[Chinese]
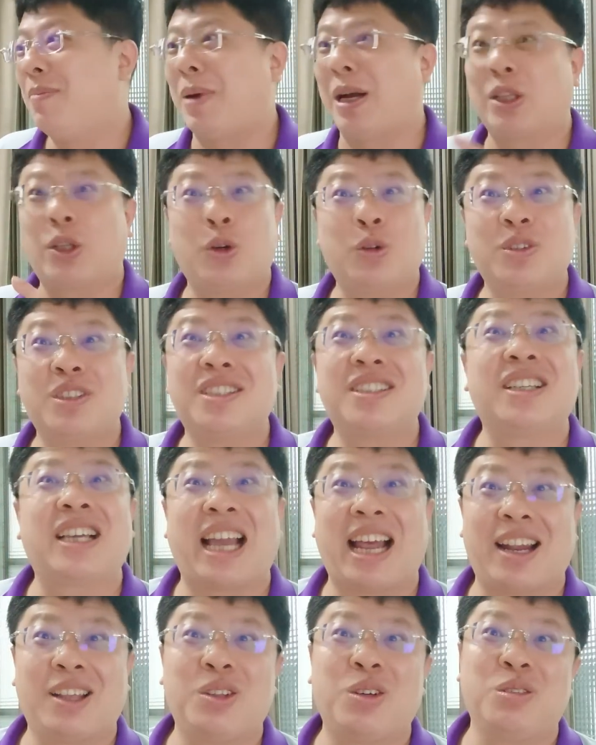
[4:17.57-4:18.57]
把同志
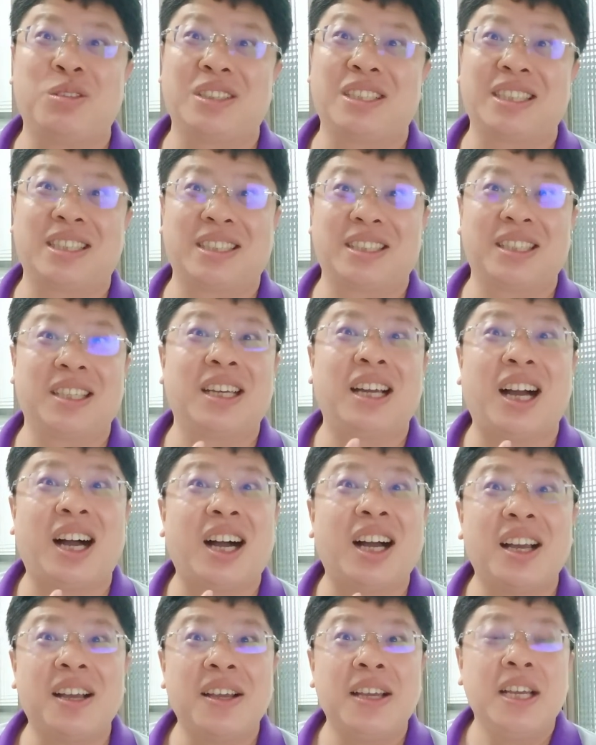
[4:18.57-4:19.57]
给他弄死
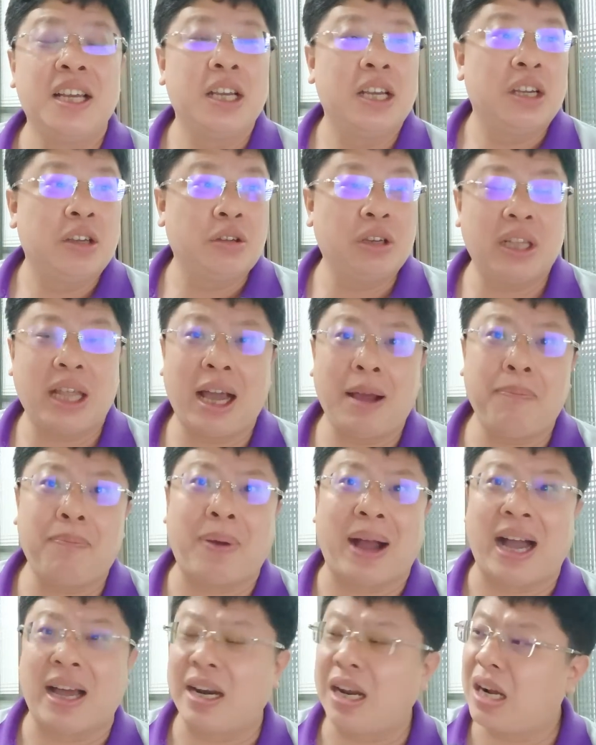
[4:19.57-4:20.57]
啊，因为他
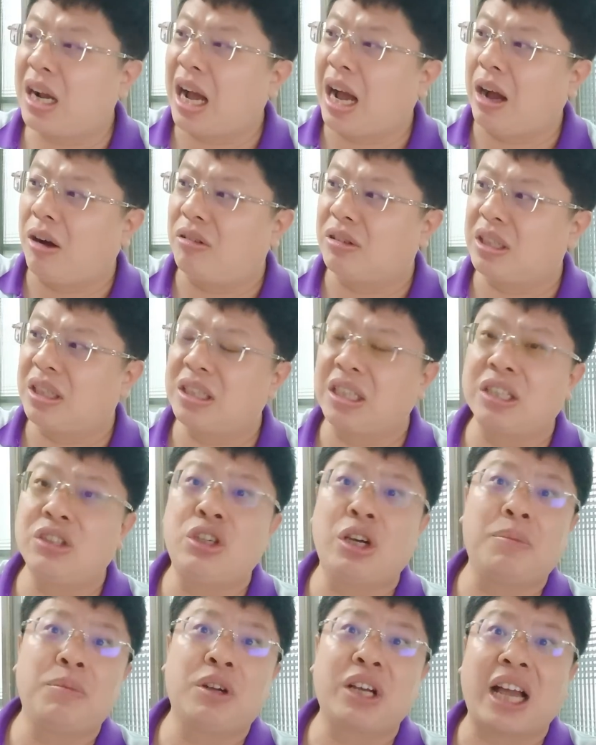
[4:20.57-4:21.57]
把那个好的
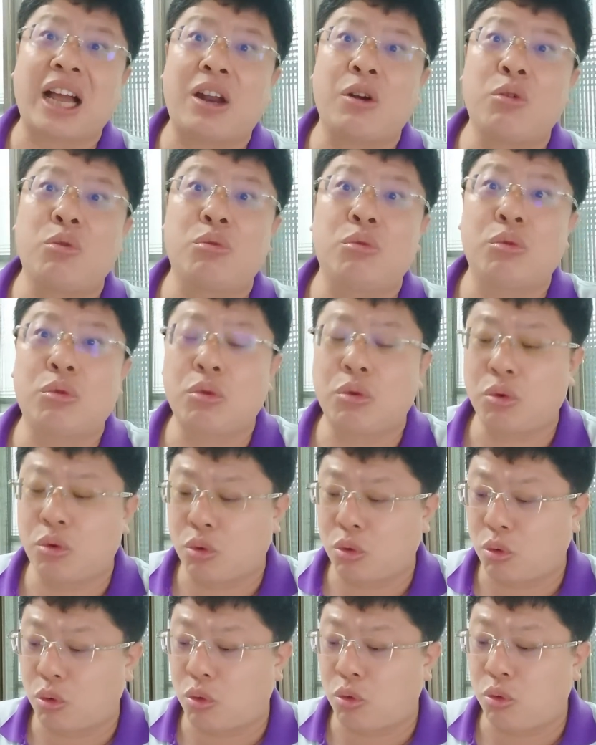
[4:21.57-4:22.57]
人全部给他掳
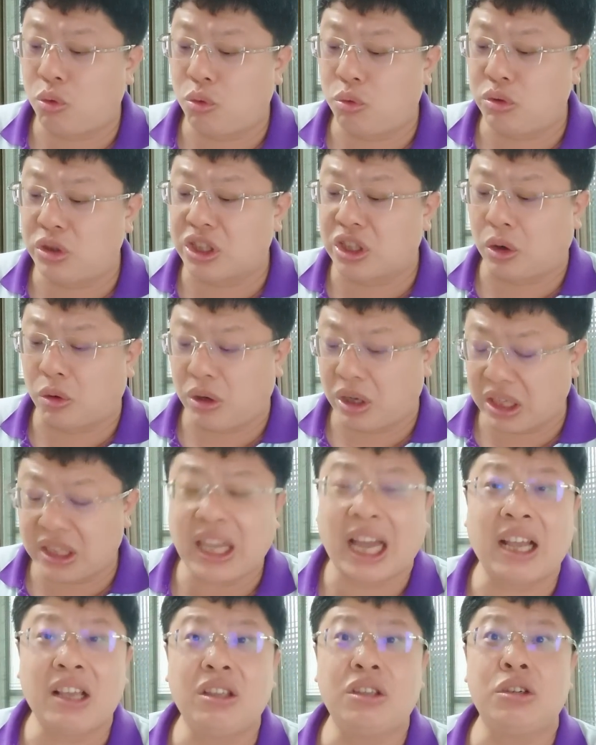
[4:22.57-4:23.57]
掳走，
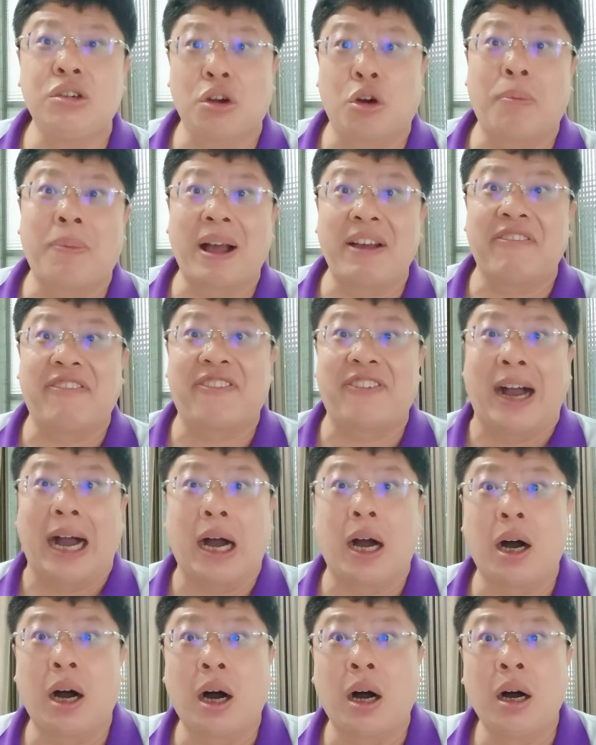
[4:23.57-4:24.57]
他就有办
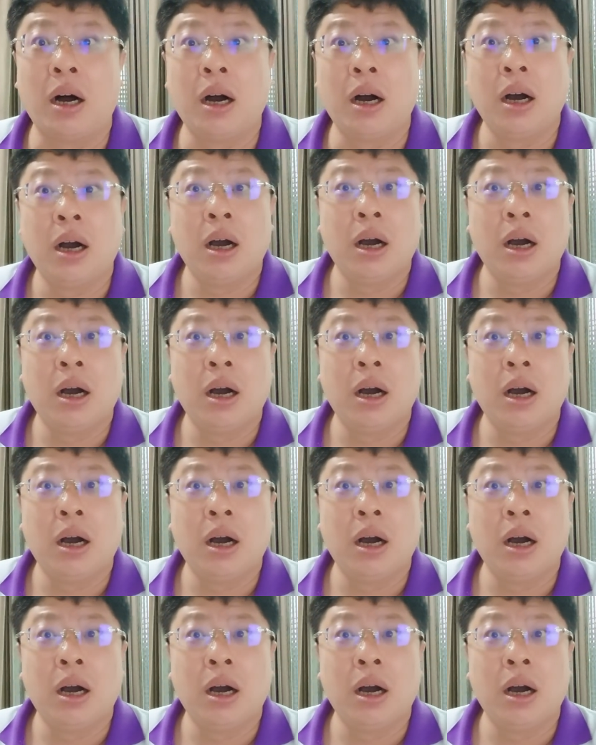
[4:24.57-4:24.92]
法哈。